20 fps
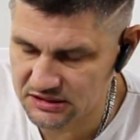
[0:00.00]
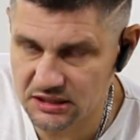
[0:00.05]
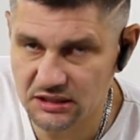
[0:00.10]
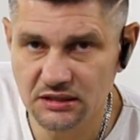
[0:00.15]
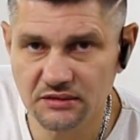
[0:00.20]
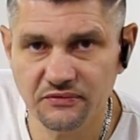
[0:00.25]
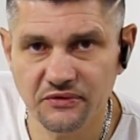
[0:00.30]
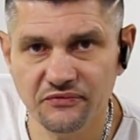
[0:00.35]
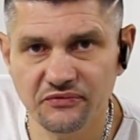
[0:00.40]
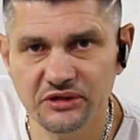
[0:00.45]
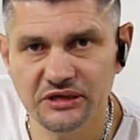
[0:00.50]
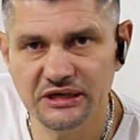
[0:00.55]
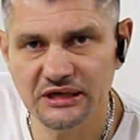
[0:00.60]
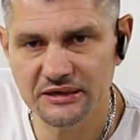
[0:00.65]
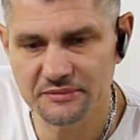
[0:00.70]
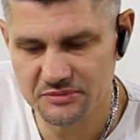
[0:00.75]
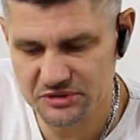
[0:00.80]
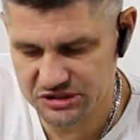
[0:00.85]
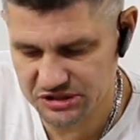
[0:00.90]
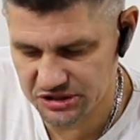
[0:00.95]
как вы
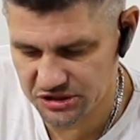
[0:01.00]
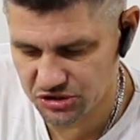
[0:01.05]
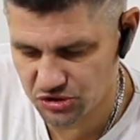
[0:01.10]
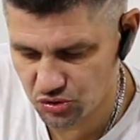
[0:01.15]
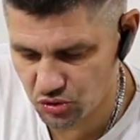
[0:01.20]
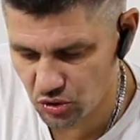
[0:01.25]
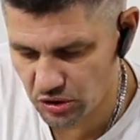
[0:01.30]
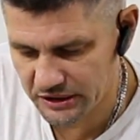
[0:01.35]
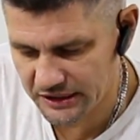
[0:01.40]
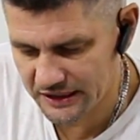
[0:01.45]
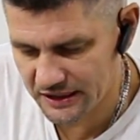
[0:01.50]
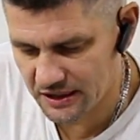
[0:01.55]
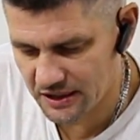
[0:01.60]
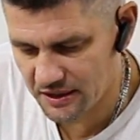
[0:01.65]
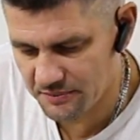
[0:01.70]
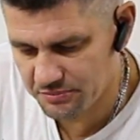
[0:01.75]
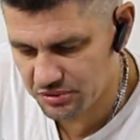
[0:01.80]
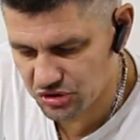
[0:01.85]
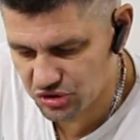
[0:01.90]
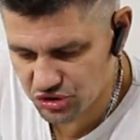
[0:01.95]
видели, мы здесь только
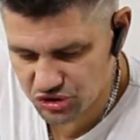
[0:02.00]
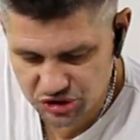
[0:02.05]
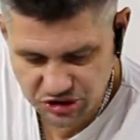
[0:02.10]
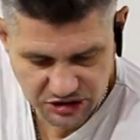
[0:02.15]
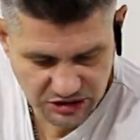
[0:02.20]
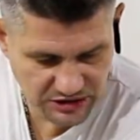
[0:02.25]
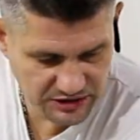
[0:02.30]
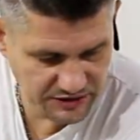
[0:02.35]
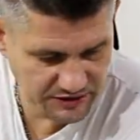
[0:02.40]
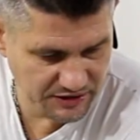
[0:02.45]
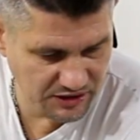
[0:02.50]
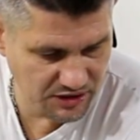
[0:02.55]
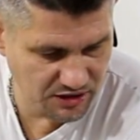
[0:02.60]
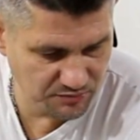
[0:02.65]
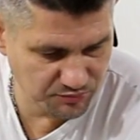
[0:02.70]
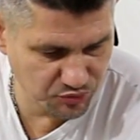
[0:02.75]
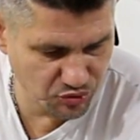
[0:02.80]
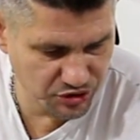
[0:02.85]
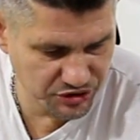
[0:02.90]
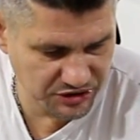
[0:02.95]
обезжирили на
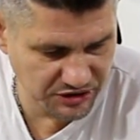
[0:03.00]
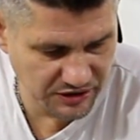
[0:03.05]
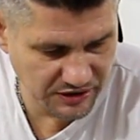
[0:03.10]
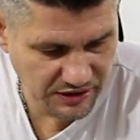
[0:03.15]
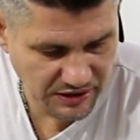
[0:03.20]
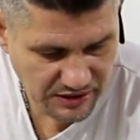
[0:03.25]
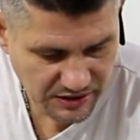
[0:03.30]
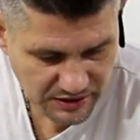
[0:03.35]
капоте.